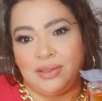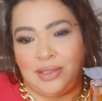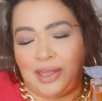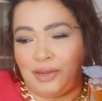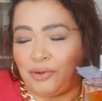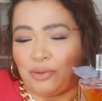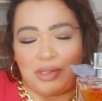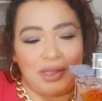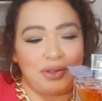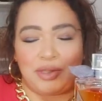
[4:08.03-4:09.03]
Ela falou,
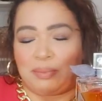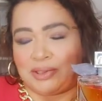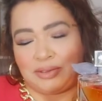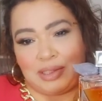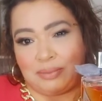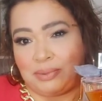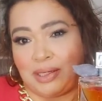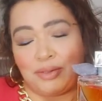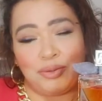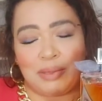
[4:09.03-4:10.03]
menina, eu sou apaixonada por
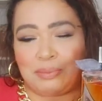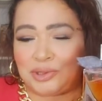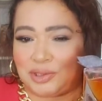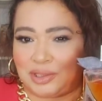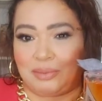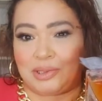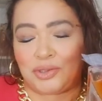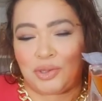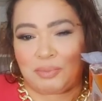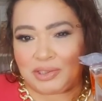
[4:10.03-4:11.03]
ele, nunca pude ter, mas eu
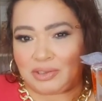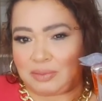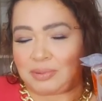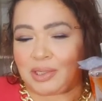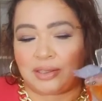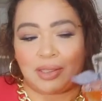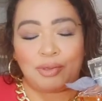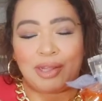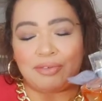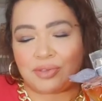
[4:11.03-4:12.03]
sou apaixonada por ele. Então, o
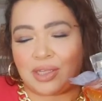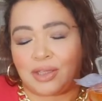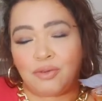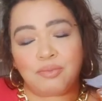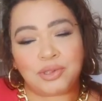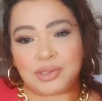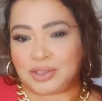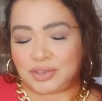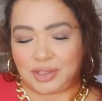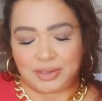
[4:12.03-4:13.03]
Lavi, ele tem um poder,
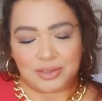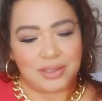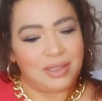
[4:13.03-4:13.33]
gente.